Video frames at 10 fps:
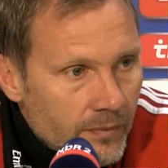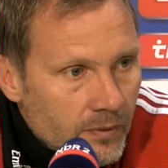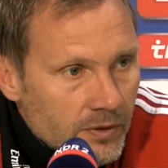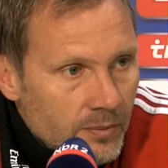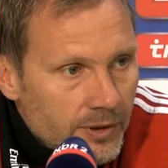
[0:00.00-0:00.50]

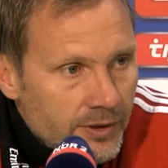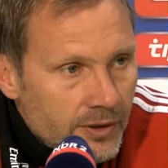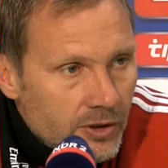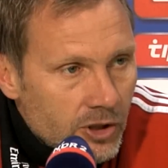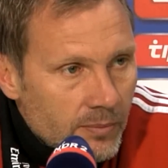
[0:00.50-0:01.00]
unsere
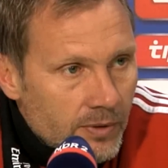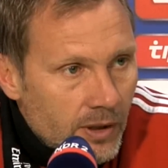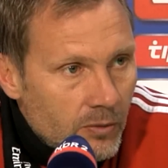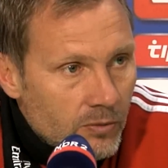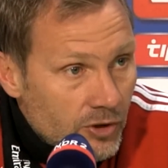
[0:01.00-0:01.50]
medizinische
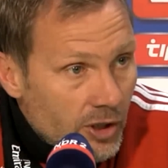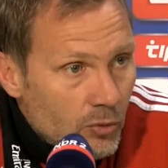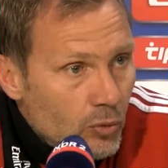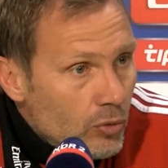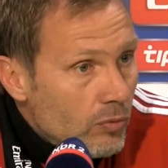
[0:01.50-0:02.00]
Abteilung sehr
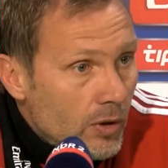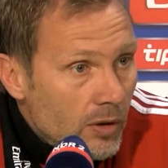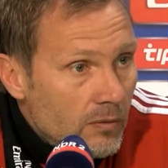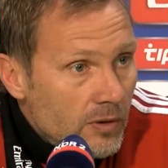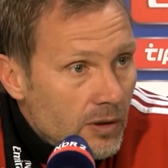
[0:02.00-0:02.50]
gut,
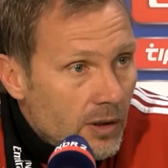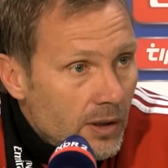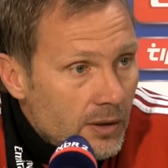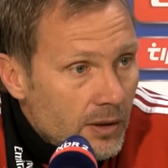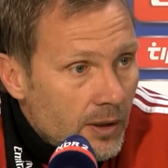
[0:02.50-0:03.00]
weil wir
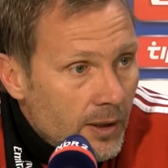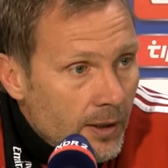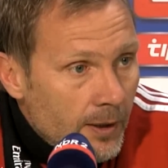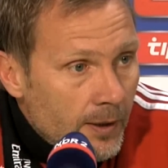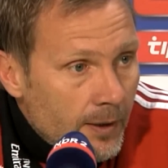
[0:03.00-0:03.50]
eigentlich
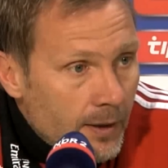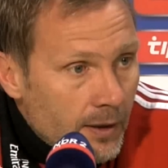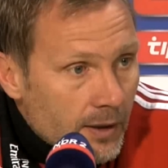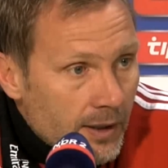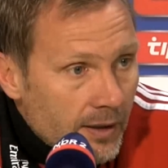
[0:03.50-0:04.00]

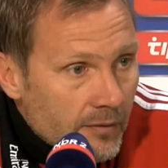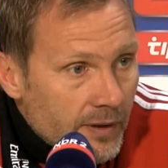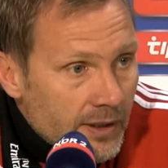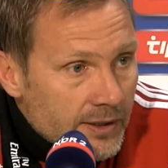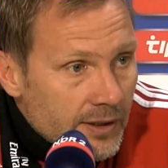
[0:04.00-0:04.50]
keinen
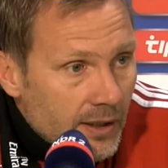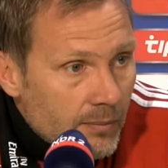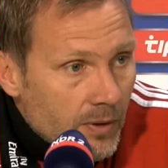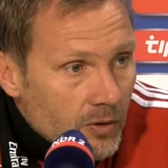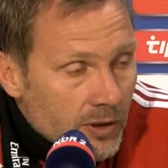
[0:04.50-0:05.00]
Verletzten
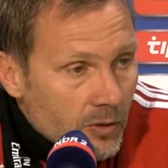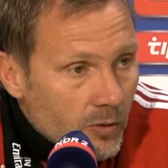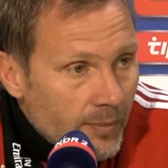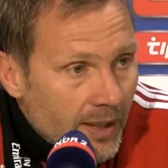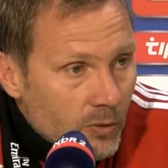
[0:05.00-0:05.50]
haben, außer
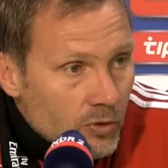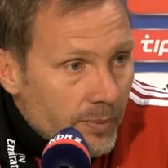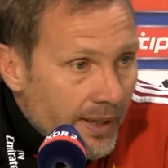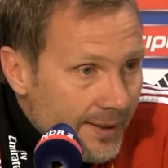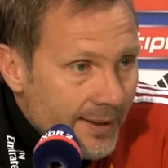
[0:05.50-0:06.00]
noch Markus
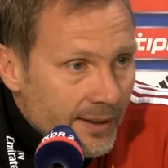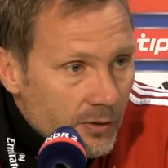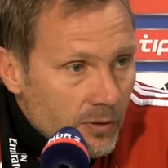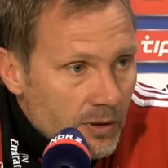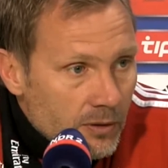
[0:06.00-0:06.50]
Berg, der
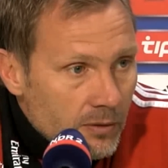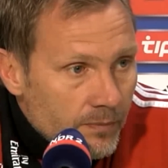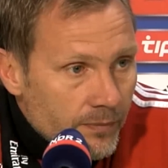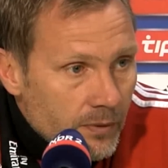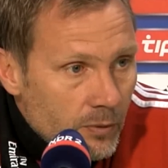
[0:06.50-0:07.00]
natürlich eine,
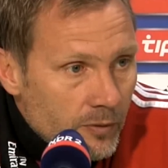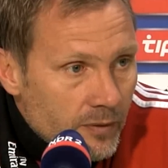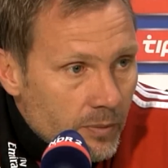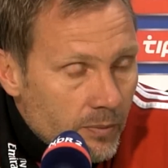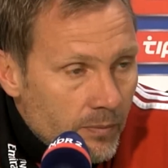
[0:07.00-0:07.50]
eine
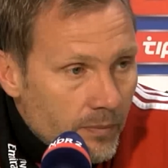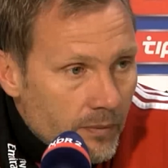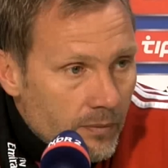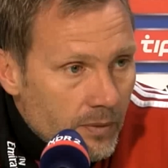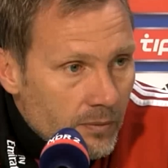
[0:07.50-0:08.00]

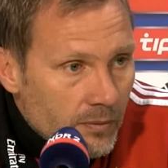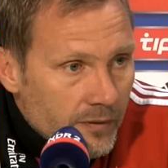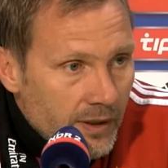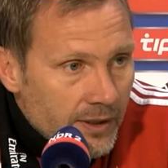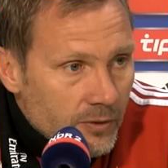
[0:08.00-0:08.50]

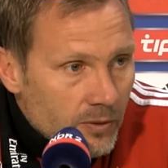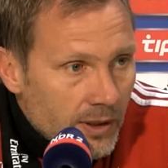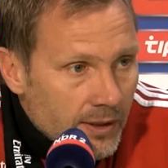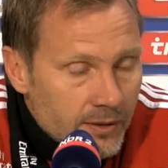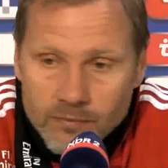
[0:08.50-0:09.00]
Hüftverletzung
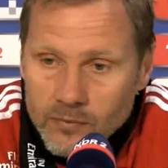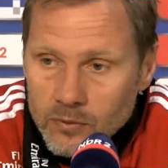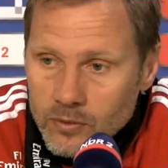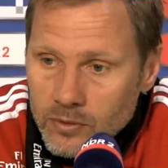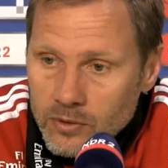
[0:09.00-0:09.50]
hat.
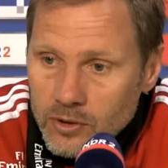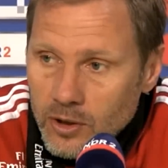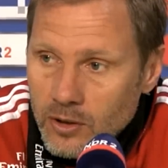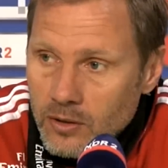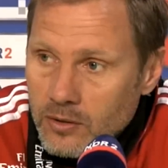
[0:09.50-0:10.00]
Und ich
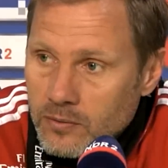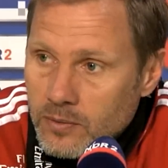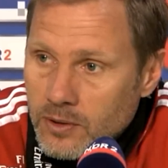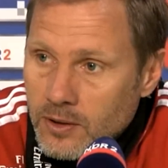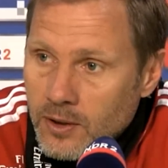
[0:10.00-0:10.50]
denke, dass
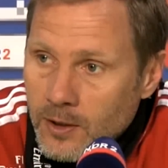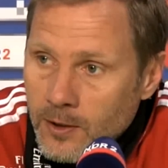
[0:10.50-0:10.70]
wir